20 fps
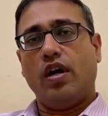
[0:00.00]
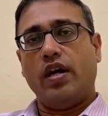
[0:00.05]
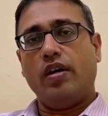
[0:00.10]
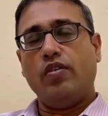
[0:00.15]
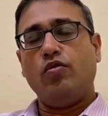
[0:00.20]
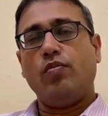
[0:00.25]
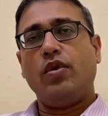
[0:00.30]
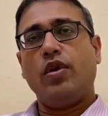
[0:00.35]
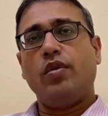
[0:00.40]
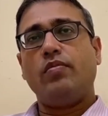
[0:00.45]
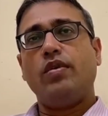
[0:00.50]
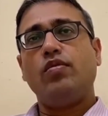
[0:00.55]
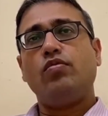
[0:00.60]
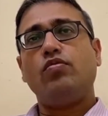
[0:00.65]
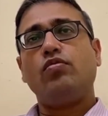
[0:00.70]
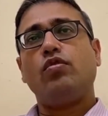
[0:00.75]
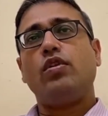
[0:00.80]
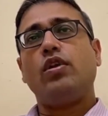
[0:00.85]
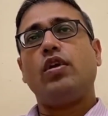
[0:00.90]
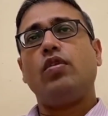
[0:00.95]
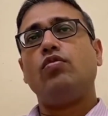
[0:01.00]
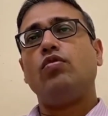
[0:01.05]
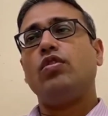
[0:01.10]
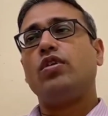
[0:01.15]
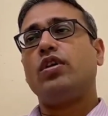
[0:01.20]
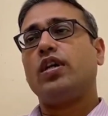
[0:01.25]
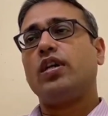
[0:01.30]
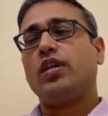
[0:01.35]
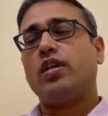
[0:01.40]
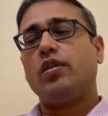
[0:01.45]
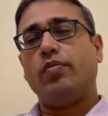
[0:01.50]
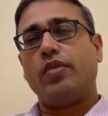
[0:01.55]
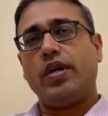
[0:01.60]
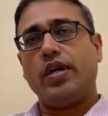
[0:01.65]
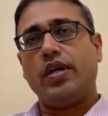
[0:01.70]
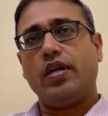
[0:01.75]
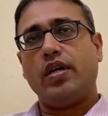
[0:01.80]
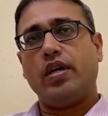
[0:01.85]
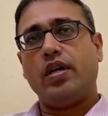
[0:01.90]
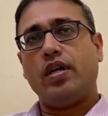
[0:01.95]
ऑनलाइन उपलब्ध है उनको डाउनलोड करके
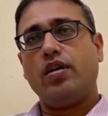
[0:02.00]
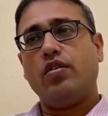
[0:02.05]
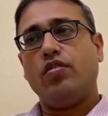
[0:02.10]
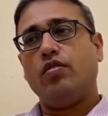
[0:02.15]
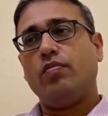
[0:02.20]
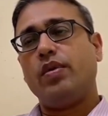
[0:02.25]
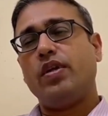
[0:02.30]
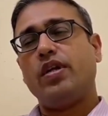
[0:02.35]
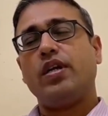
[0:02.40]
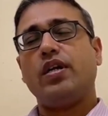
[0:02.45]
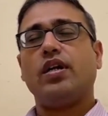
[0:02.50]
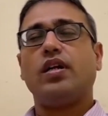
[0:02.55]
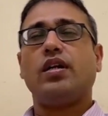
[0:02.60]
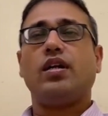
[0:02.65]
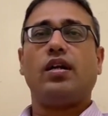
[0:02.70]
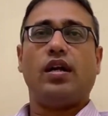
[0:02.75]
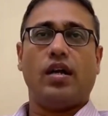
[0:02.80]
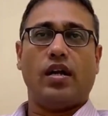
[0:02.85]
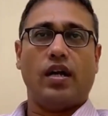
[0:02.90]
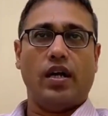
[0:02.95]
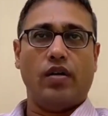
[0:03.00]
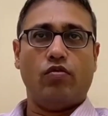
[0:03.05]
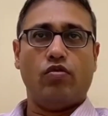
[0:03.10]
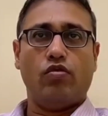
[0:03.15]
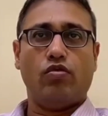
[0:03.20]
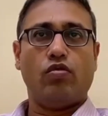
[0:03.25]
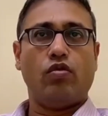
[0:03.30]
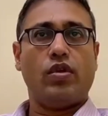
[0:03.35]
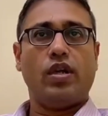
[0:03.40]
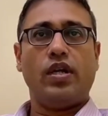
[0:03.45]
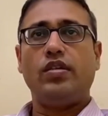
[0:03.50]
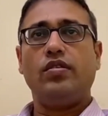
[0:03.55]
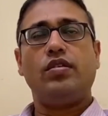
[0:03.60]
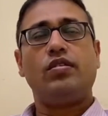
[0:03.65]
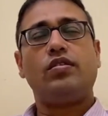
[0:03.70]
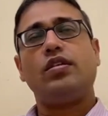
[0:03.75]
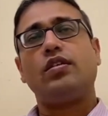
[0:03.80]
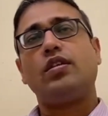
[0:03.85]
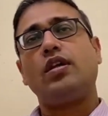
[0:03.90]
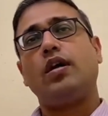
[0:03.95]
प्रिंट करें और प्रिंट करके लगाएं उसको
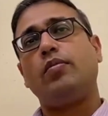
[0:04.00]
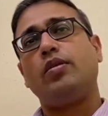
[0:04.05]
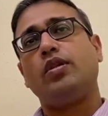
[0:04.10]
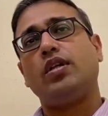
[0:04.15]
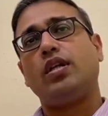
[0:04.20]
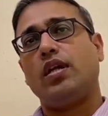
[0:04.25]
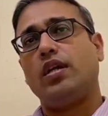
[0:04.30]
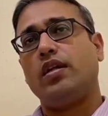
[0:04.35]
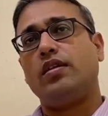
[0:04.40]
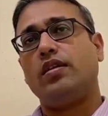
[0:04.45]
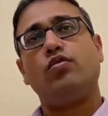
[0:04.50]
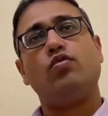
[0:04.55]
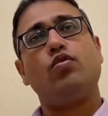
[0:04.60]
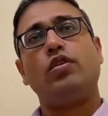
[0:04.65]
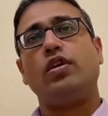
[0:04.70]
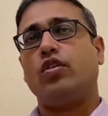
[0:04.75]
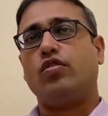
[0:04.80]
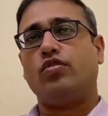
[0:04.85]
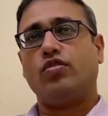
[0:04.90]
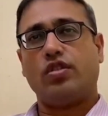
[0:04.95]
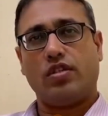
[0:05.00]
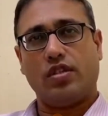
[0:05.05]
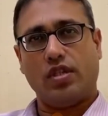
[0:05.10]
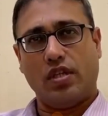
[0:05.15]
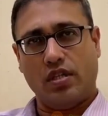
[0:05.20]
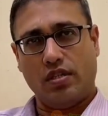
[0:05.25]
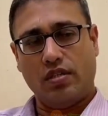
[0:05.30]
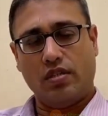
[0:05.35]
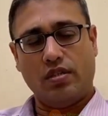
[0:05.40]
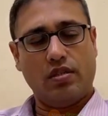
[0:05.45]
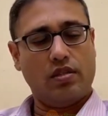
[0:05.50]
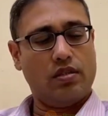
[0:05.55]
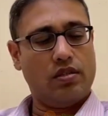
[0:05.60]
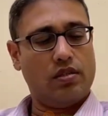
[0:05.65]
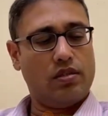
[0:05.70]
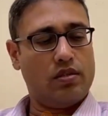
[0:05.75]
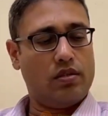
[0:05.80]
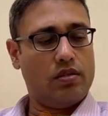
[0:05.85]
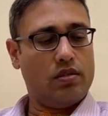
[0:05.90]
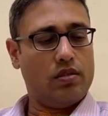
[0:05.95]
कहीं से सत्यापित कराने की कोई आवश्यकता नहीं
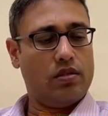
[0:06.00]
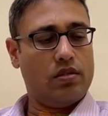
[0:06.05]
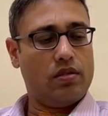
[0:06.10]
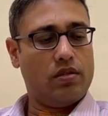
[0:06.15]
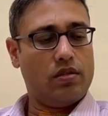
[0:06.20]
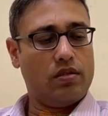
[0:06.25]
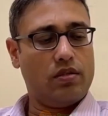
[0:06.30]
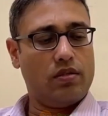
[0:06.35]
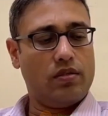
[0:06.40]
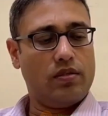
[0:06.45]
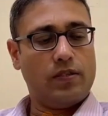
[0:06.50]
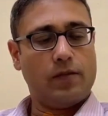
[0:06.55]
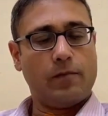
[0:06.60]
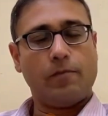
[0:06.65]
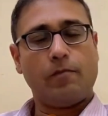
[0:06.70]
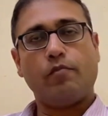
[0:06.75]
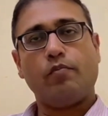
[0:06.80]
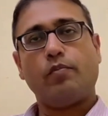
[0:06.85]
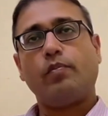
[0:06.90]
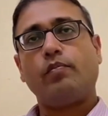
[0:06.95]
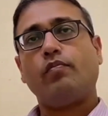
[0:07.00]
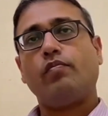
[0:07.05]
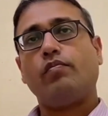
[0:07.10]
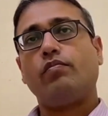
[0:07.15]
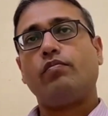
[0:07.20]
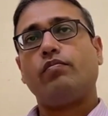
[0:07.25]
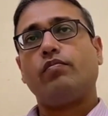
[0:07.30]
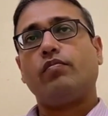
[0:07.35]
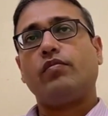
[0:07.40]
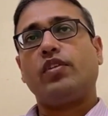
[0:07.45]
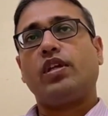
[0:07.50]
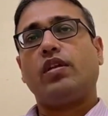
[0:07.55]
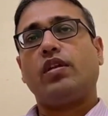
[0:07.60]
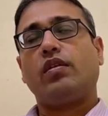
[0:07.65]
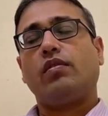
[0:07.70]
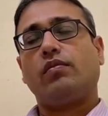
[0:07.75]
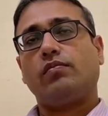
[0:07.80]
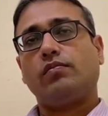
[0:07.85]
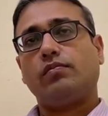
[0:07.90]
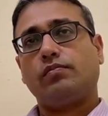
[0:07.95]
जैसा कि जो सर्वेक्षण
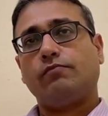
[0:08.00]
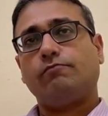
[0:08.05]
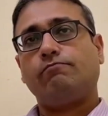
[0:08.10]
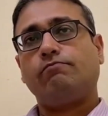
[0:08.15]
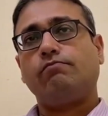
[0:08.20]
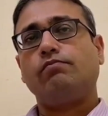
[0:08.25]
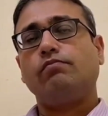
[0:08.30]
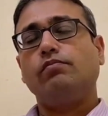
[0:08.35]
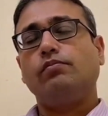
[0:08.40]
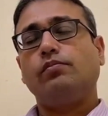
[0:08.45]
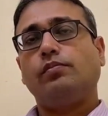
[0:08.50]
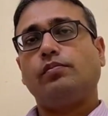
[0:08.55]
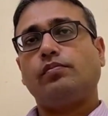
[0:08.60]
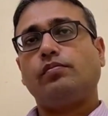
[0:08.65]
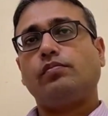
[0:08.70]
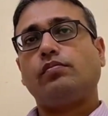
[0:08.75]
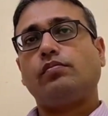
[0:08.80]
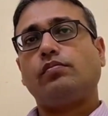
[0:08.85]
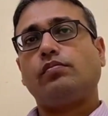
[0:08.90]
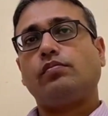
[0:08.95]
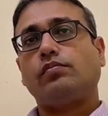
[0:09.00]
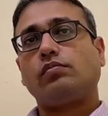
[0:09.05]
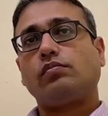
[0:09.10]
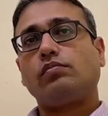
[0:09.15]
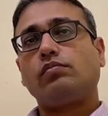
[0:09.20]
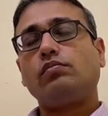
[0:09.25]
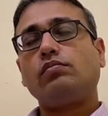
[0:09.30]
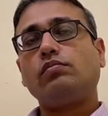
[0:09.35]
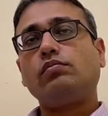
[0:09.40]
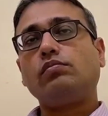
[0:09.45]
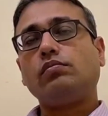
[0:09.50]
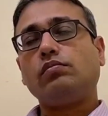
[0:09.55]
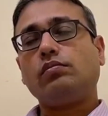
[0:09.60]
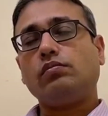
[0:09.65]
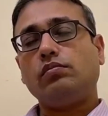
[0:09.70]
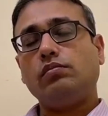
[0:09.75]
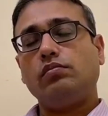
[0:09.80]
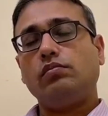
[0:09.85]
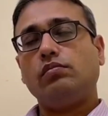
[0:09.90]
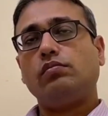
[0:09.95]
है पैंतालीस हज़ार के
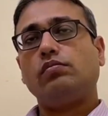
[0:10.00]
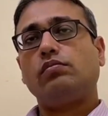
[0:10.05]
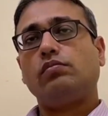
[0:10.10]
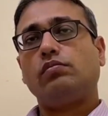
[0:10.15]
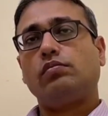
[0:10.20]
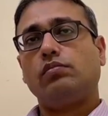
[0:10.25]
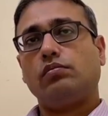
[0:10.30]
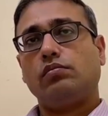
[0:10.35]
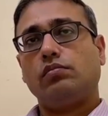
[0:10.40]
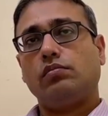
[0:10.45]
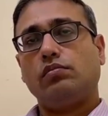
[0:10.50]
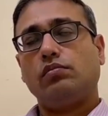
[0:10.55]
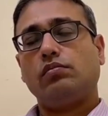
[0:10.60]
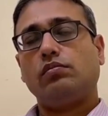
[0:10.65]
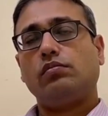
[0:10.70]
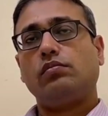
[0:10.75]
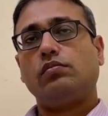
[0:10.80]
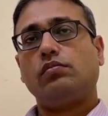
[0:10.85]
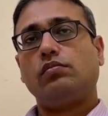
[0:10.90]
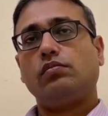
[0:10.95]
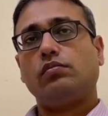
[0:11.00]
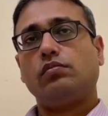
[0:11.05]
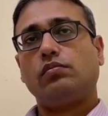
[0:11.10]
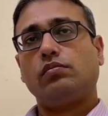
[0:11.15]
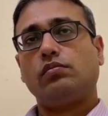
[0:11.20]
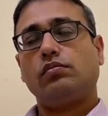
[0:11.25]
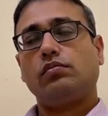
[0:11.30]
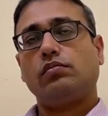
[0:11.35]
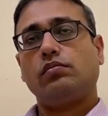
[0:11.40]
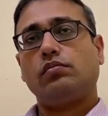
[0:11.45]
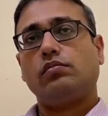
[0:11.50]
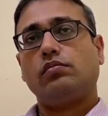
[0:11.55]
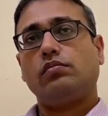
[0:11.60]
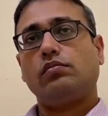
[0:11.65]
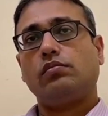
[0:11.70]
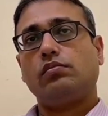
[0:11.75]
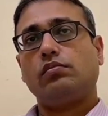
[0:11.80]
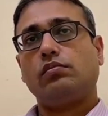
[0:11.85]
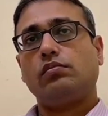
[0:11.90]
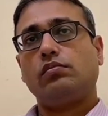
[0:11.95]
लगभग गाँव में चल रहा है एक
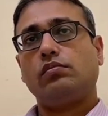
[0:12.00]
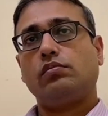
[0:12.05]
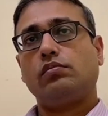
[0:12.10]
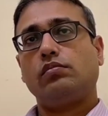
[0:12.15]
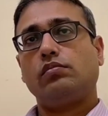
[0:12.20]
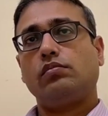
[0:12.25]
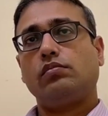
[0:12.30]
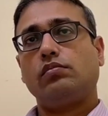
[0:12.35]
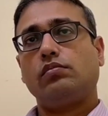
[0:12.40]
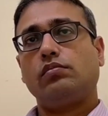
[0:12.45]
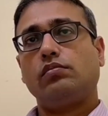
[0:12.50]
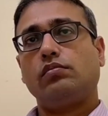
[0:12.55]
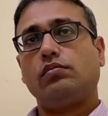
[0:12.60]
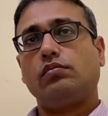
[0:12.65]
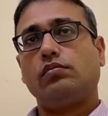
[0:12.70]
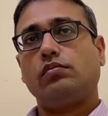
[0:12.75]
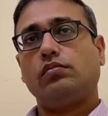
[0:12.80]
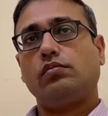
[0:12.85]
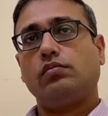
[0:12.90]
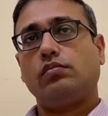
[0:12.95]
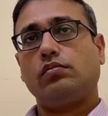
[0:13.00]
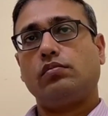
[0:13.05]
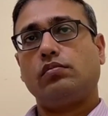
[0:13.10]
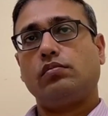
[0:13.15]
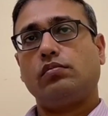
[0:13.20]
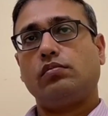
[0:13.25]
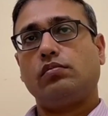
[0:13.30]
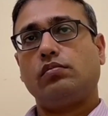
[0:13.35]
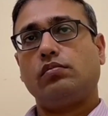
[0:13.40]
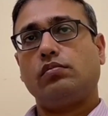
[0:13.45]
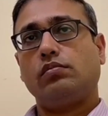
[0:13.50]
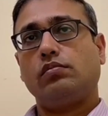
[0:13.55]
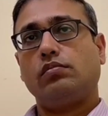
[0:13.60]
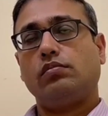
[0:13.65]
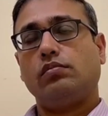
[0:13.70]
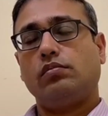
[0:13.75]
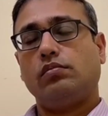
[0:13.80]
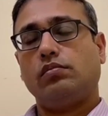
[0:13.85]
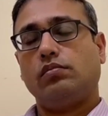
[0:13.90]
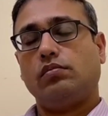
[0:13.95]
बहुत बड़ा मतलब इसको कहेंगे हरकुलियन
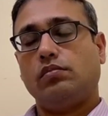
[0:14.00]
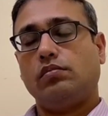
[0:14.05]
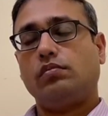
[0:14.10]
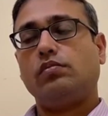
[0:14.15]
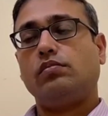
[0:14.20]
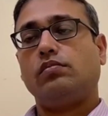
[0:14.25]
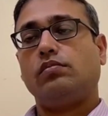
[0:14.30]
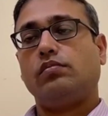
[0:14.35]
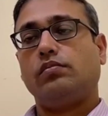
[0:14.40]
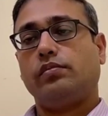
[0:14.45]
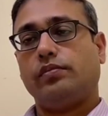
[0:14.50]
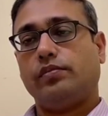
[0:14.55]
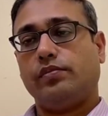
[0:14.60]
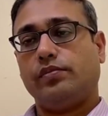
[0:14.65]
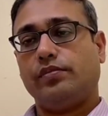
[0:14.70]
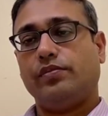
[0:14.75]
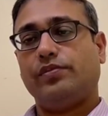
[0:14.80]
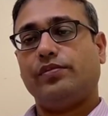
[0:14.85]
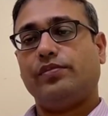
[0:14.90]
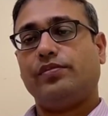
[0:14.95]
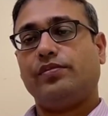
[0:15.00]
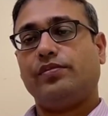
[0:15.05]
टास्क है इतना बड़ा जिससे पहले